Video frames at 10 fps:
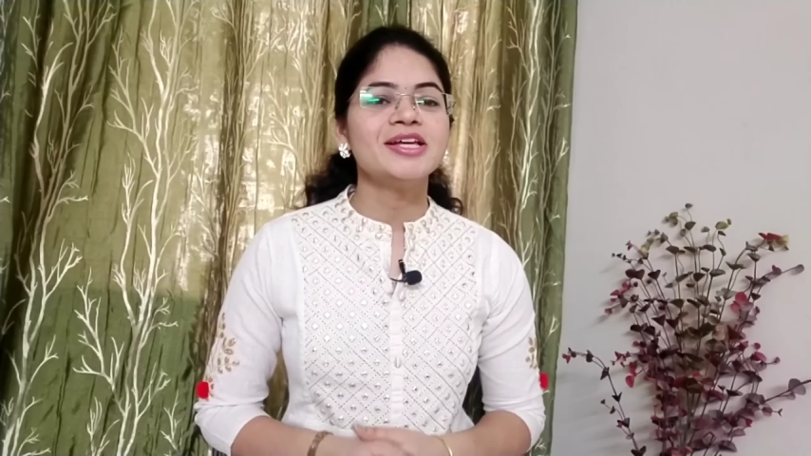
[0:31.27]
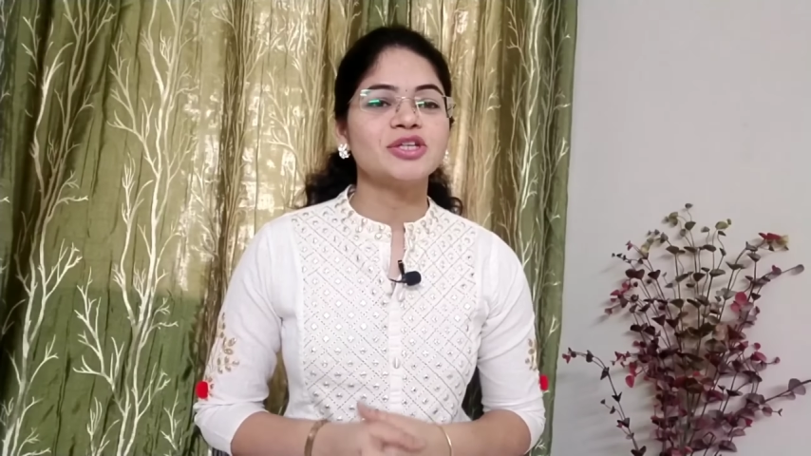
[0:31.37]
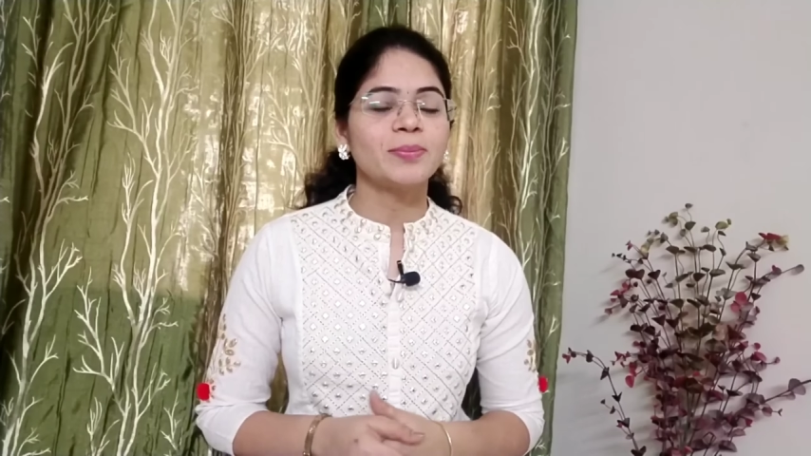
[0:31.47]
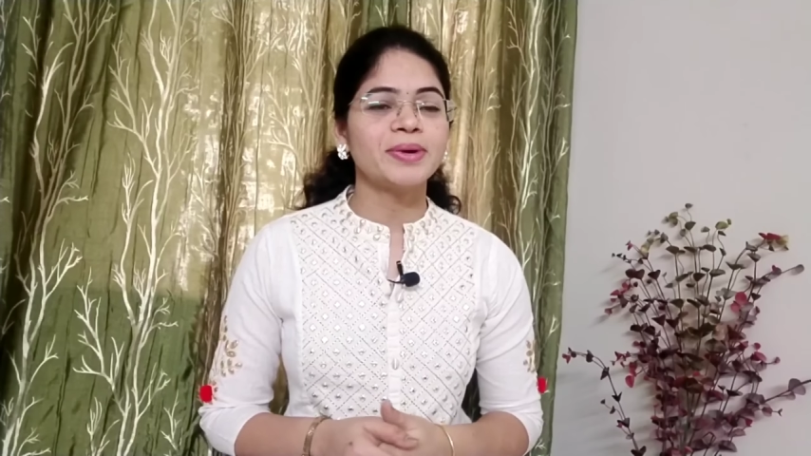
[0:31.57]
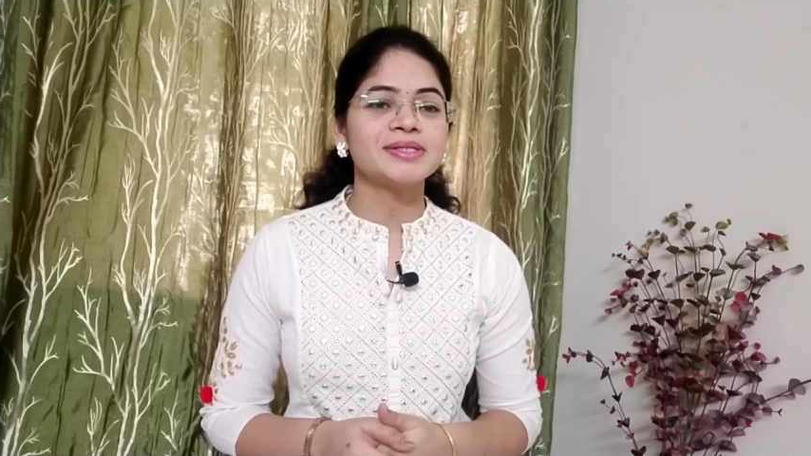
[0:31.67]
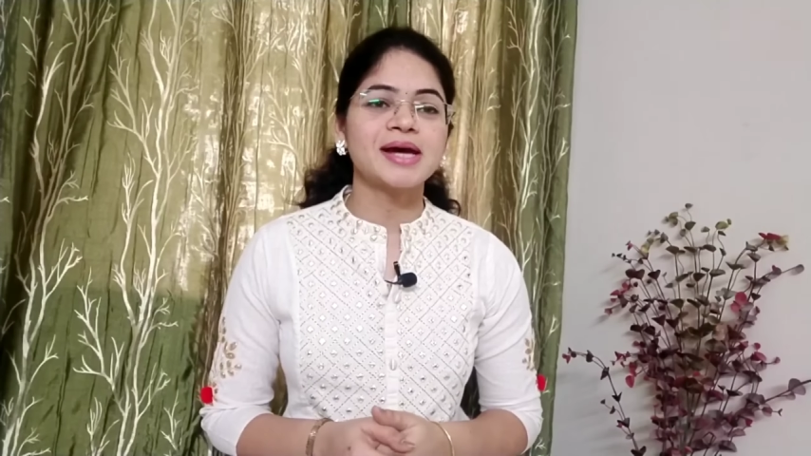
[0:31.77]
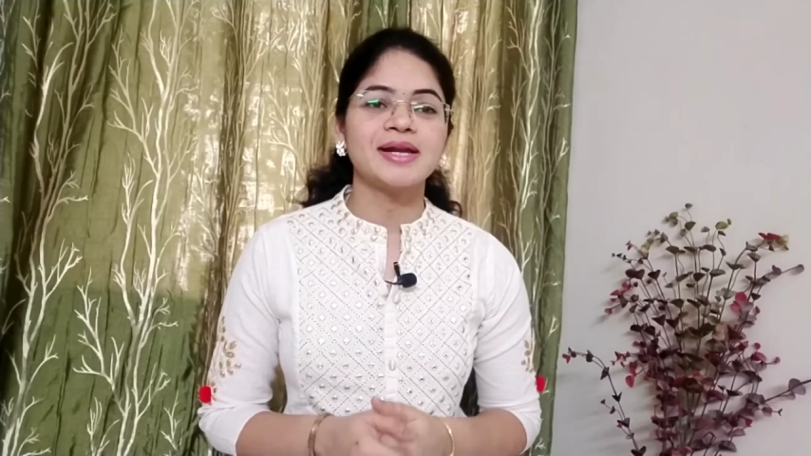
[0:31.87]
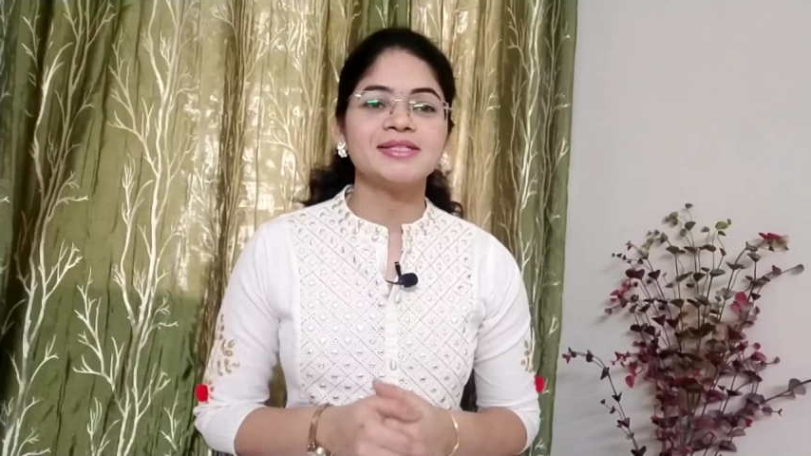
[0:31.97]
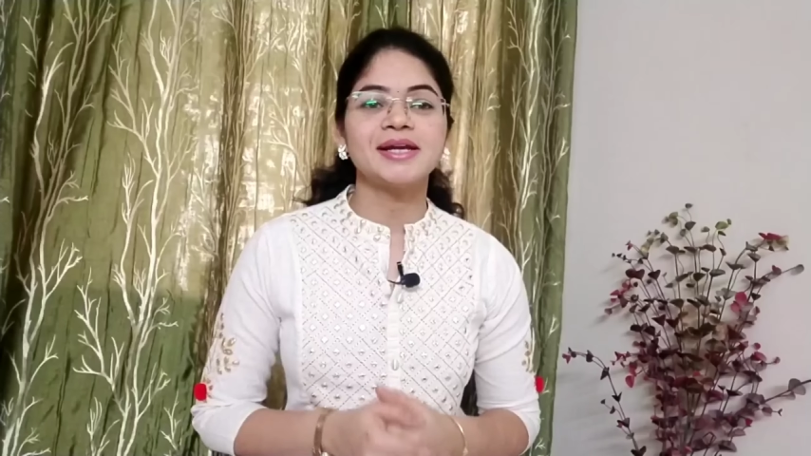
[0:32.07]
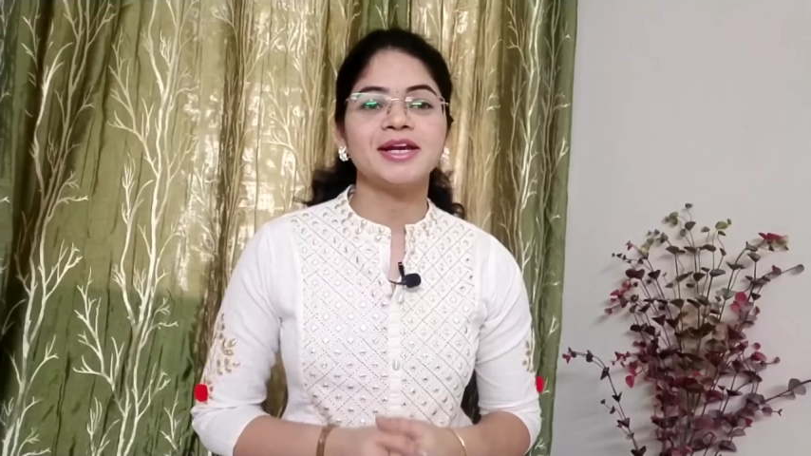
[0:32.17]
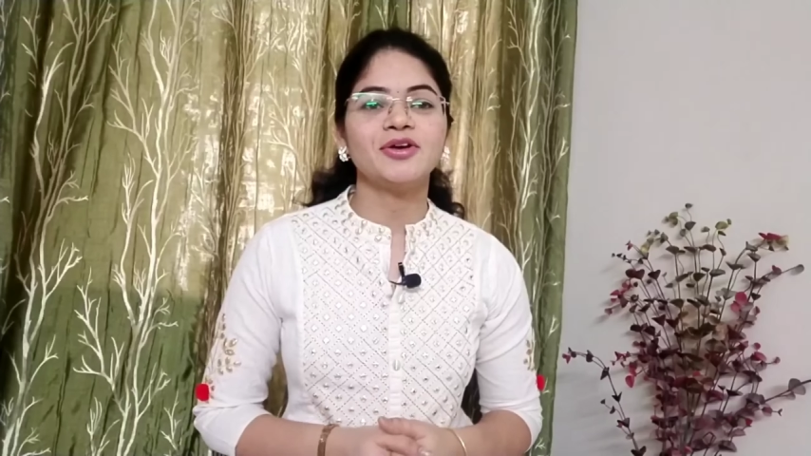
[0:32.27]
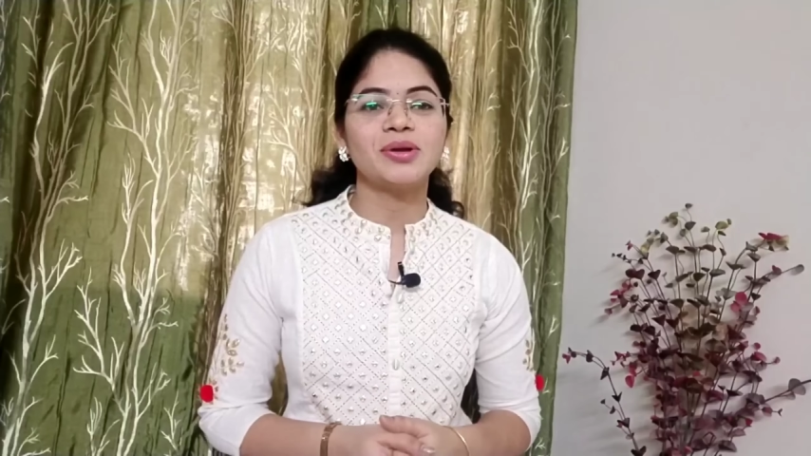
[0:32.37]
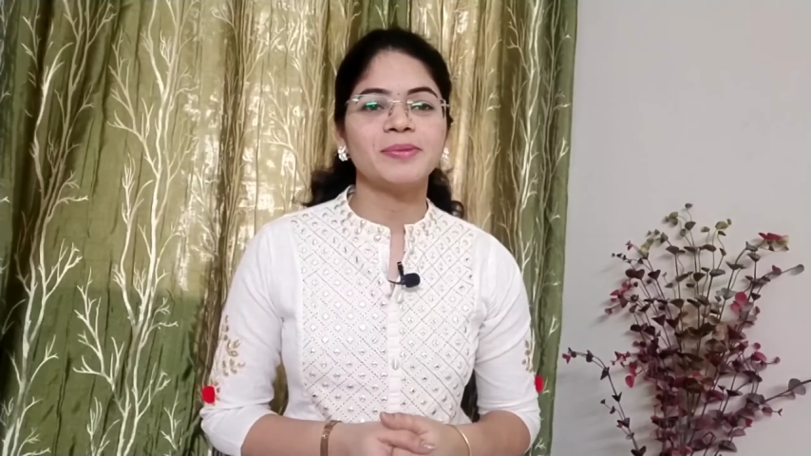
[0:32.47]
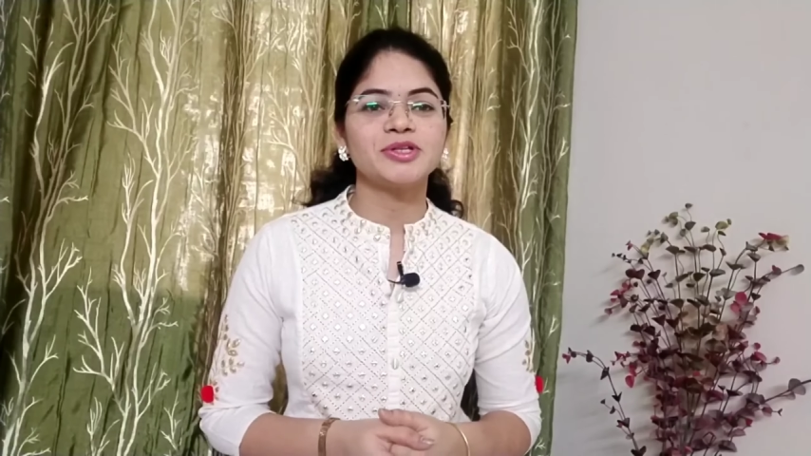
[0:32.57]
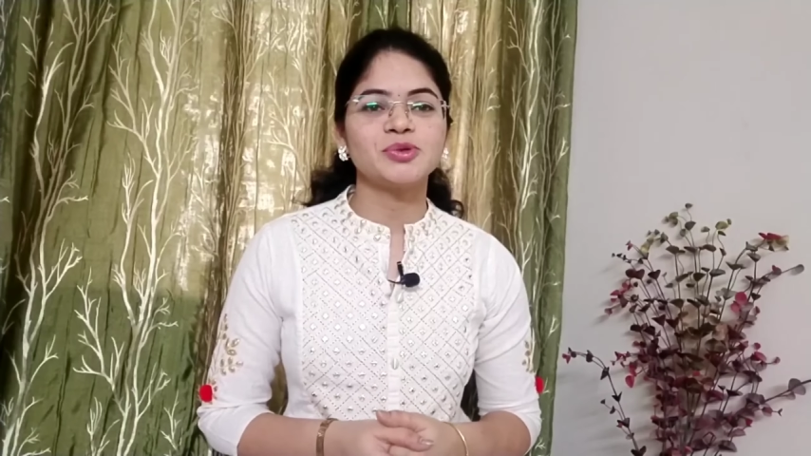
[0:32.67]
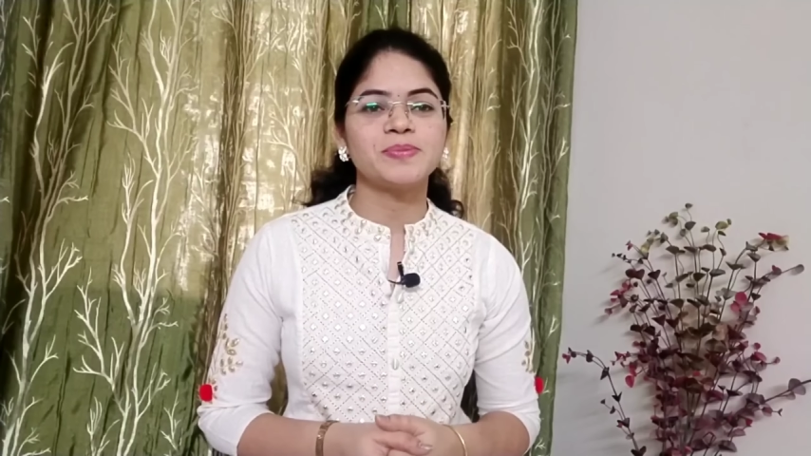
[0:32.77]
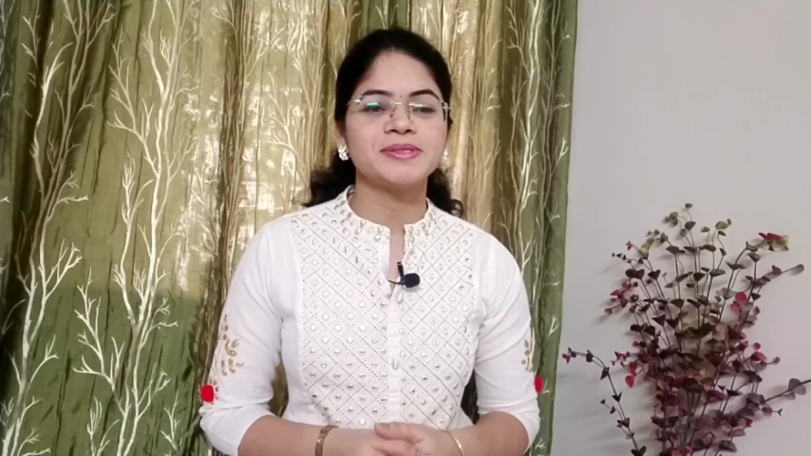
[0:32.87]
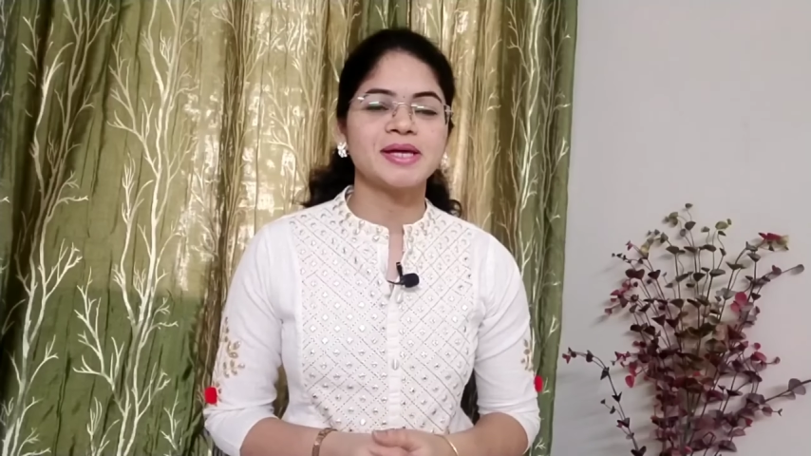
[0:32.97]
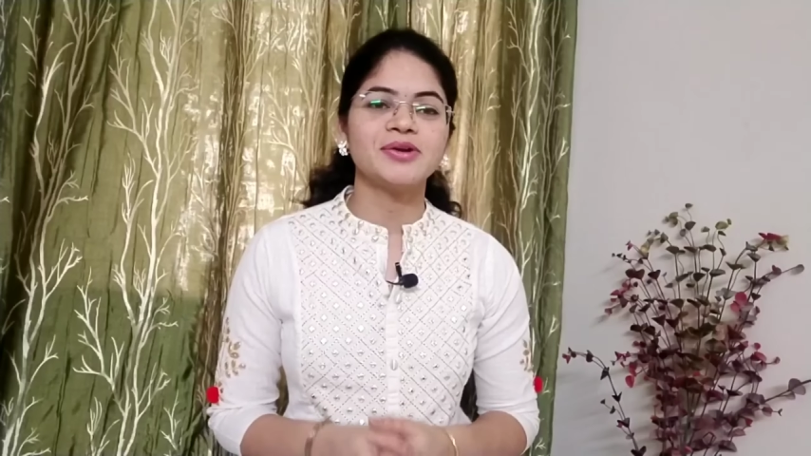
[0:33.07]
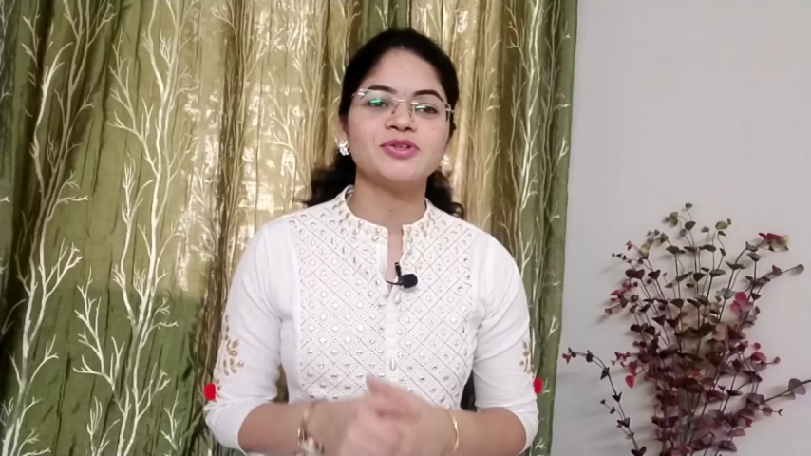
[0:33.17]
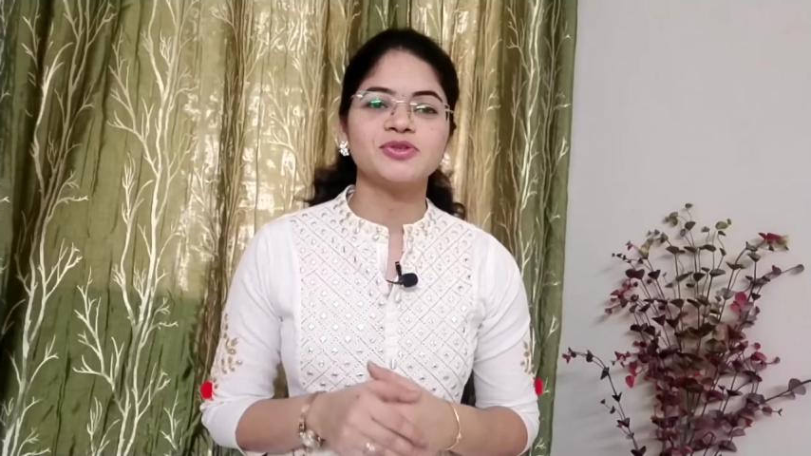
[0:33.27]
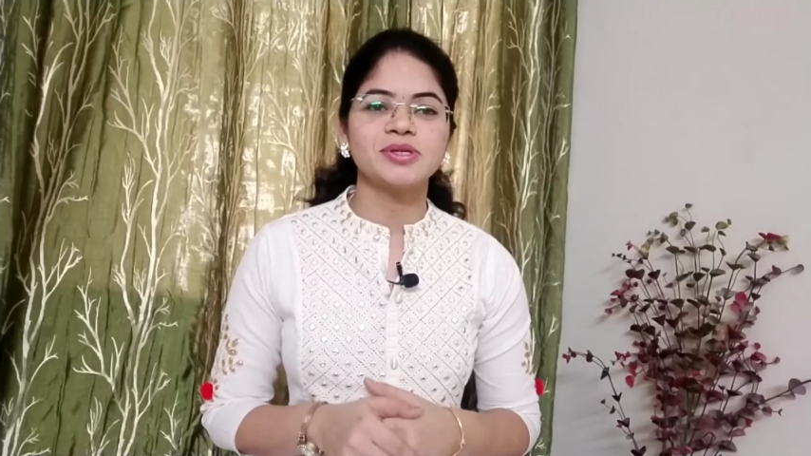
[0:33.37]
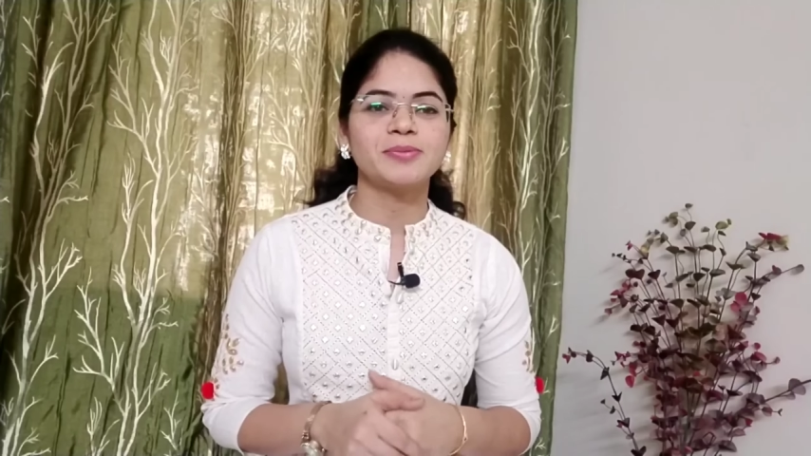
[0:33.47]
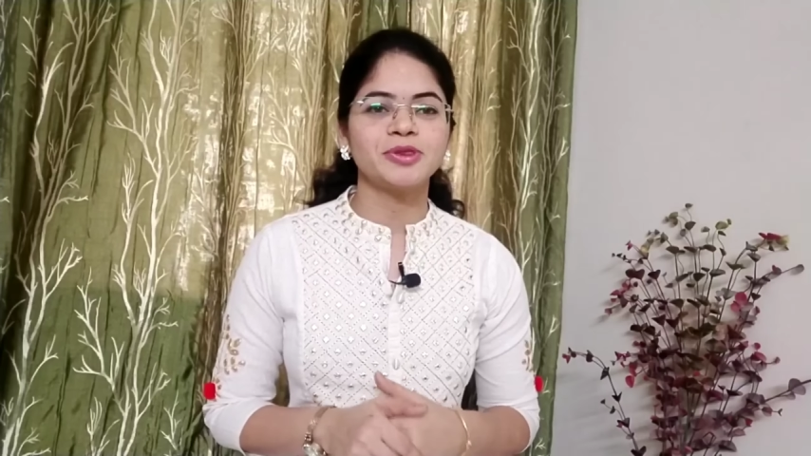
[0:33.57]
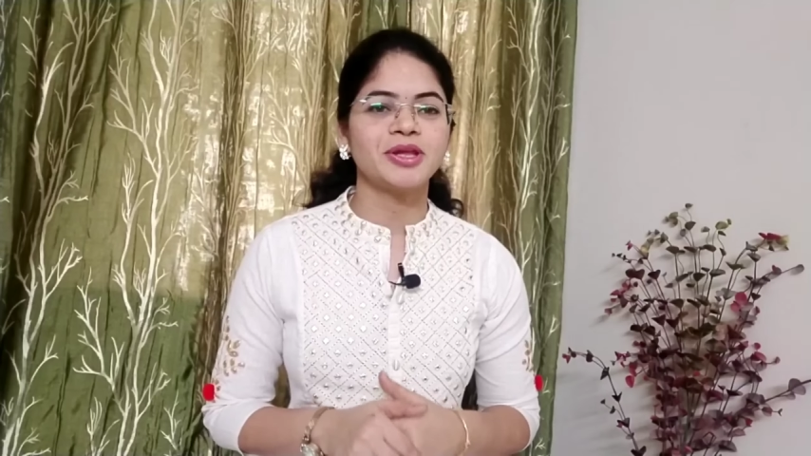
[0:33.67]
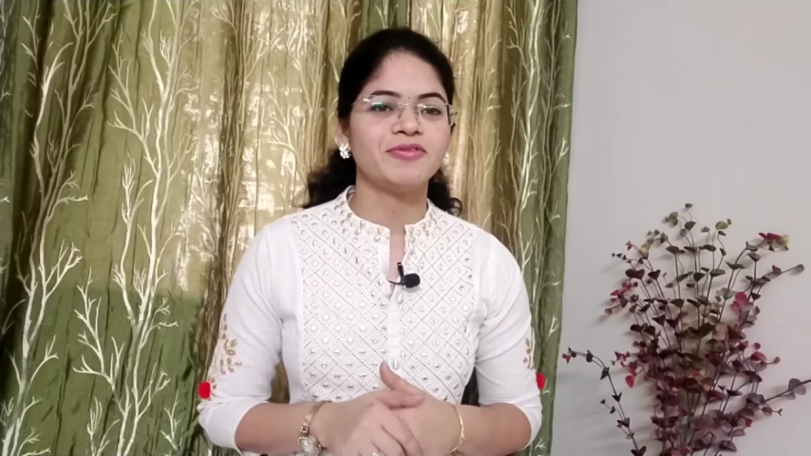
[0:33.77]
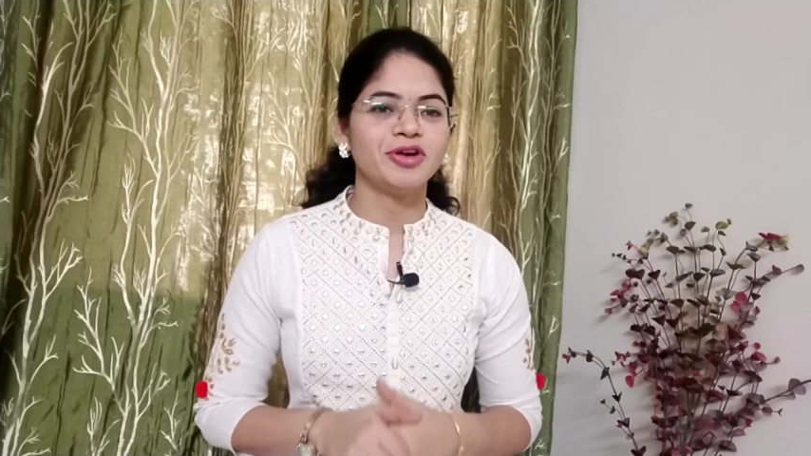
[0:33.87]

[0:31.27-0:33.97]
సో ఇప్పుడు శారీస్ అన్నీ కూడా మీకు చూపిస్తాను చూసే ముందు ఈ